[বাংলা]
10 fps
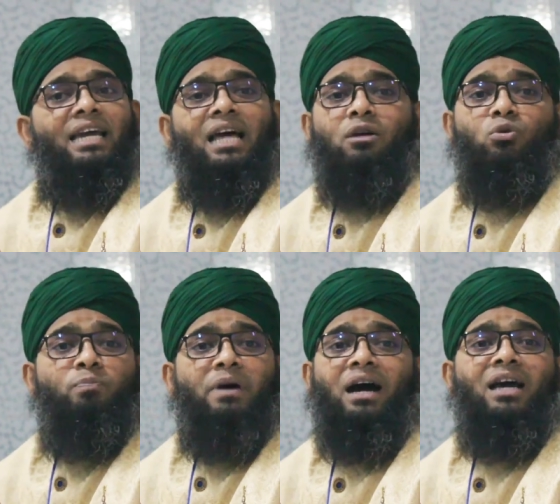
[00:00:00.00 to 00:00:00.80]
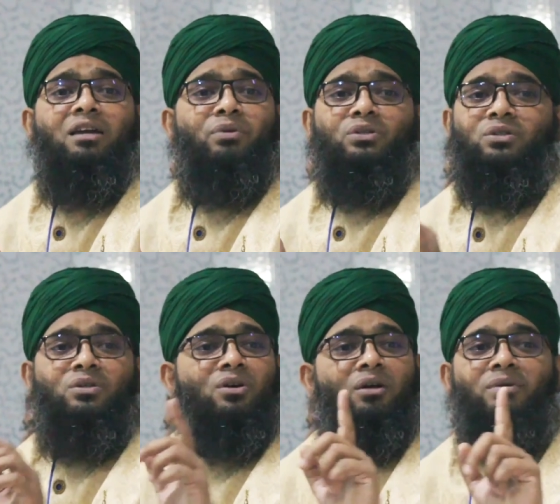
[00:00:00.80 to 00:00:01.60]
এরার উপায় বন্ধু
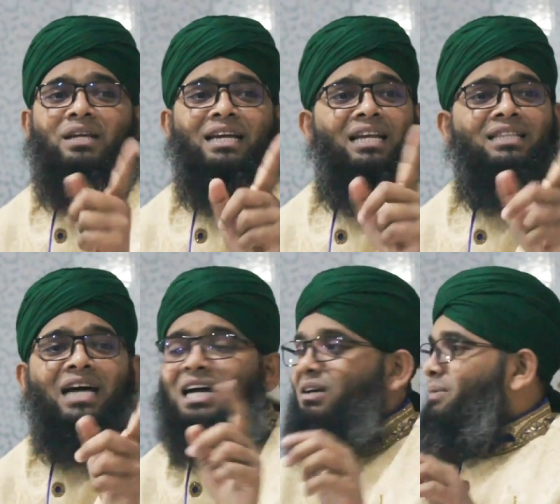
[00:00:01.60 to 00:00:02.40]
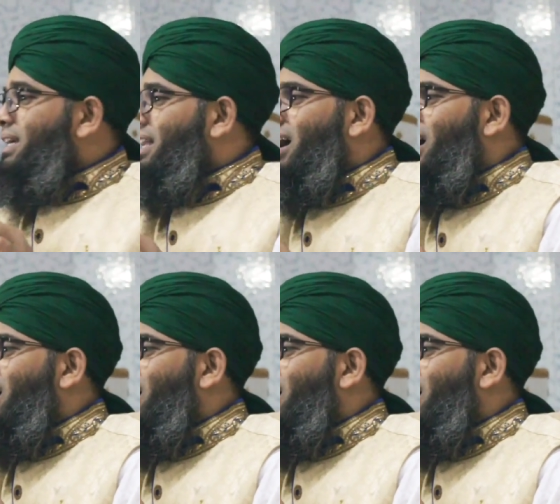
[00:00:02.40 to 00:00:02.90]
কবরে গেলে থাকবে না